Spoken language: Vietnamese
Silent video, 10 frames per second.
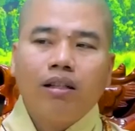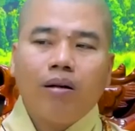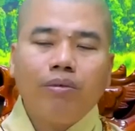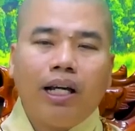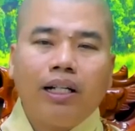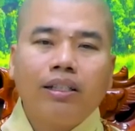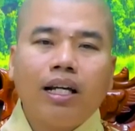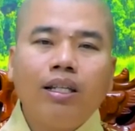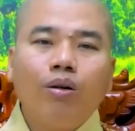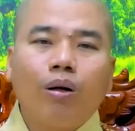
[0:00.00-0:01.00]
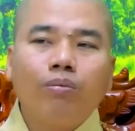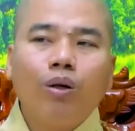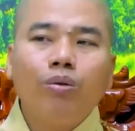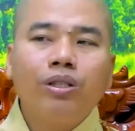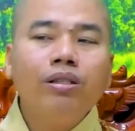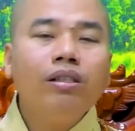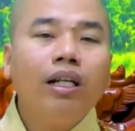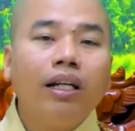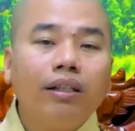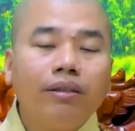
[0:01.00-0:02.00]
công nhận người ta vô cộng tu
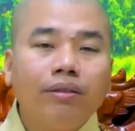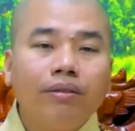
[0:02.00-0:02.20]
sướng vậy